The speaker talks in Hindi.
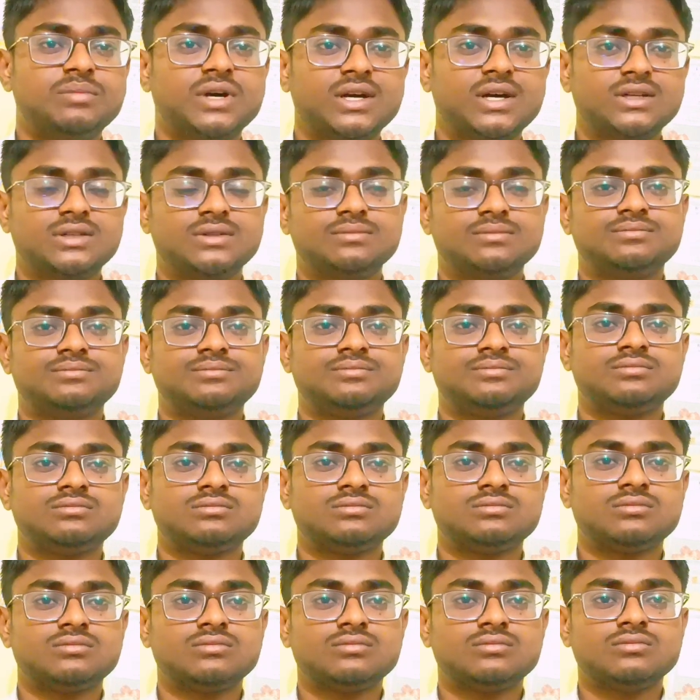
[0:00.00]

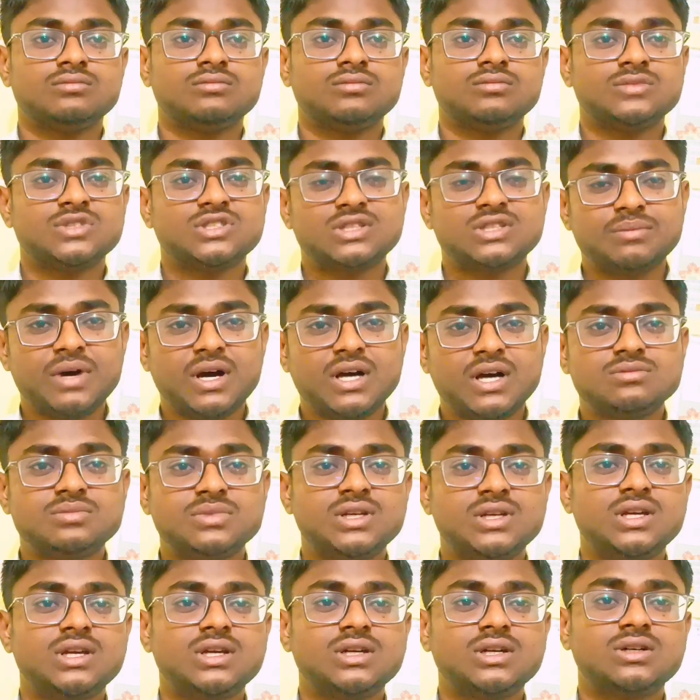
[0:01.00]
पाएगी समाज
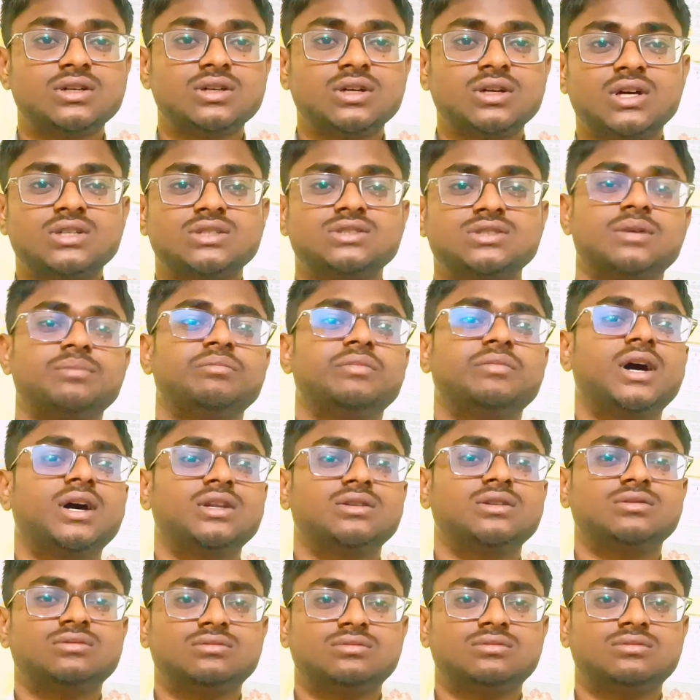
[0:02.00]
में एक सम्मान